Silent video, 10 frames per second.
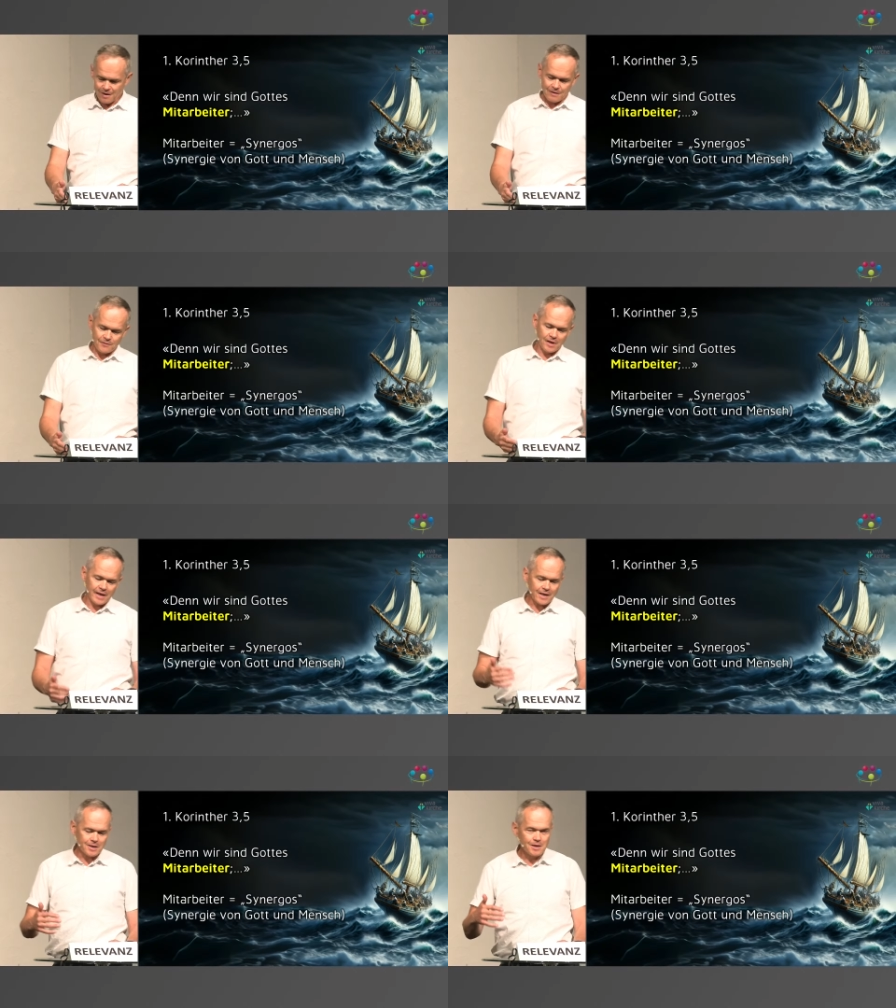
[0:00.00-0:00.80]
Wir
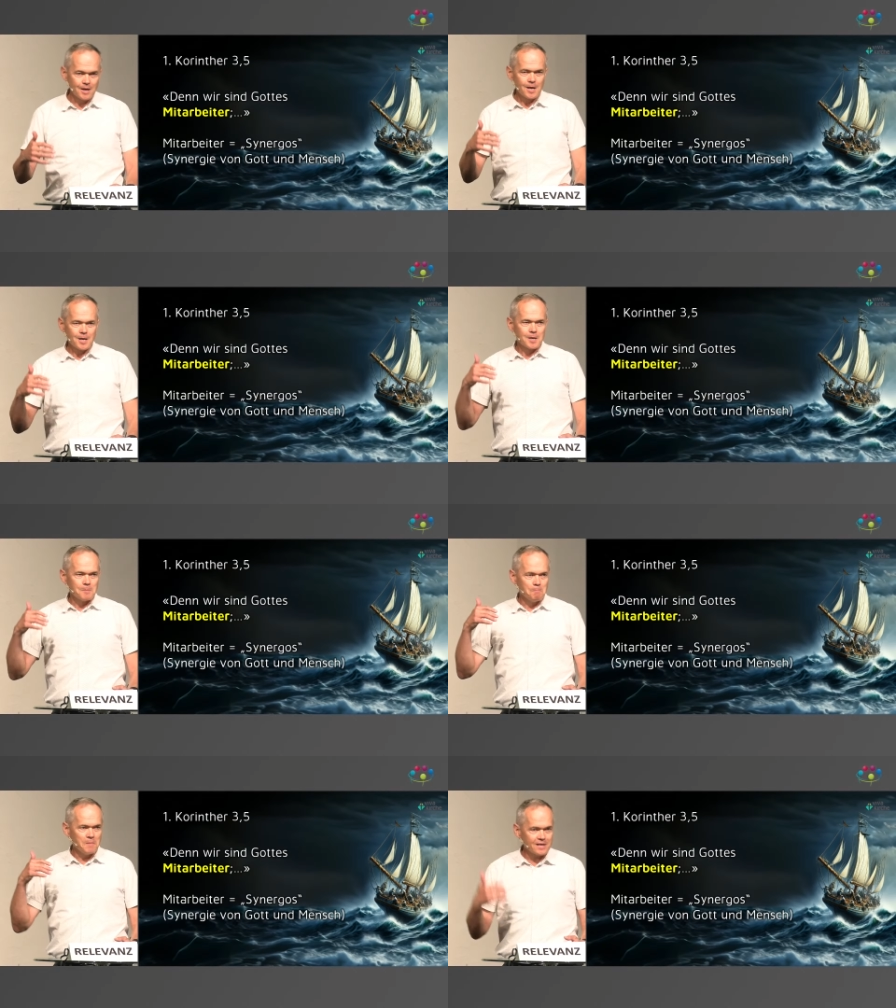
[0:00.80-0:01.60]
legen
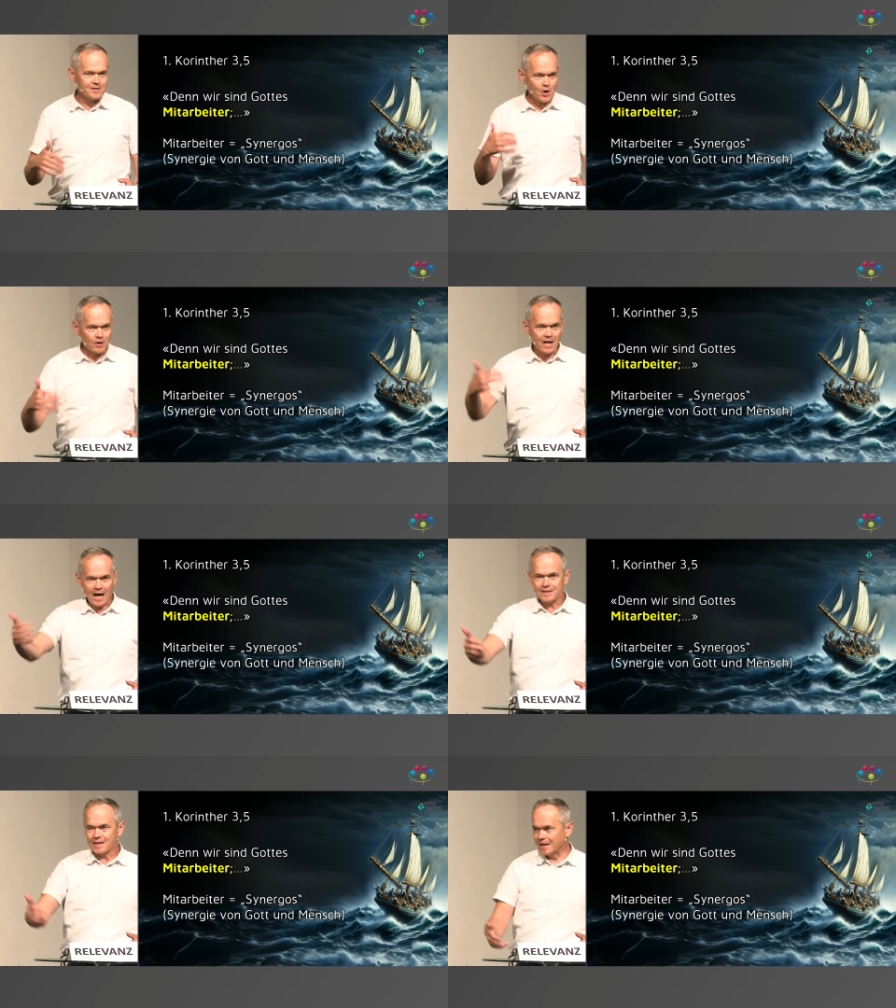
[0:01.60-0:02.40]
mit Gott
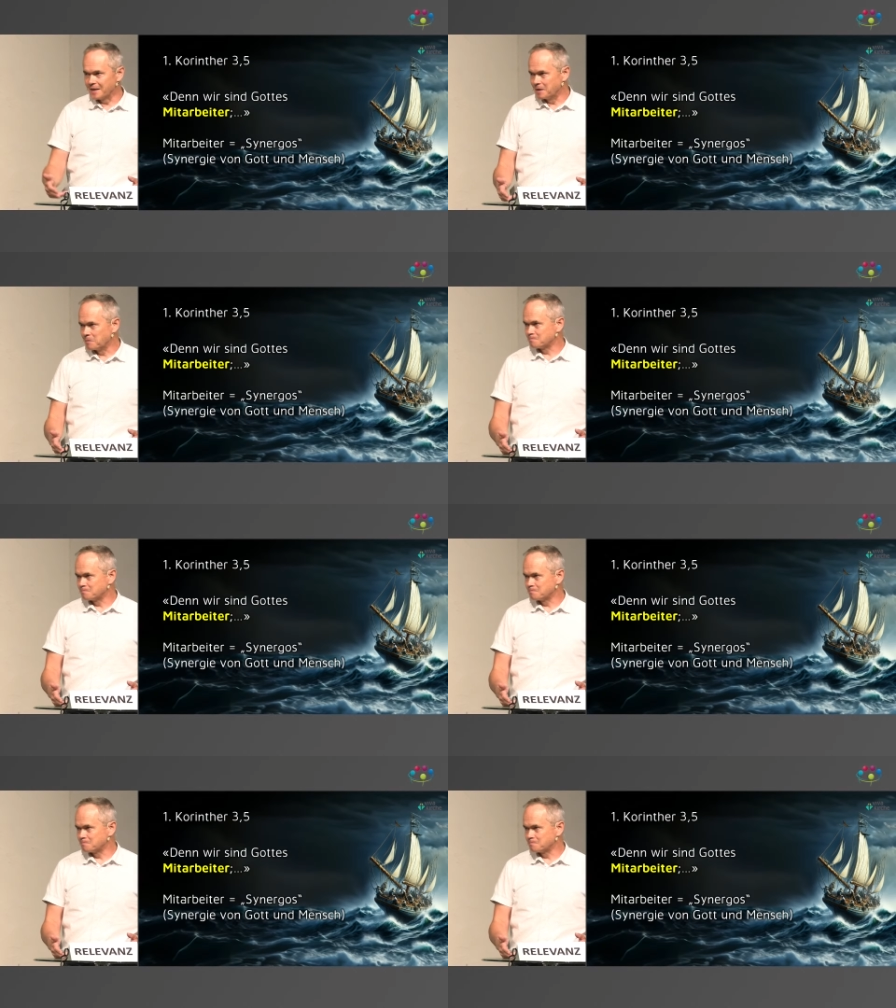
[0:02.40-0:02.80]
Hand an.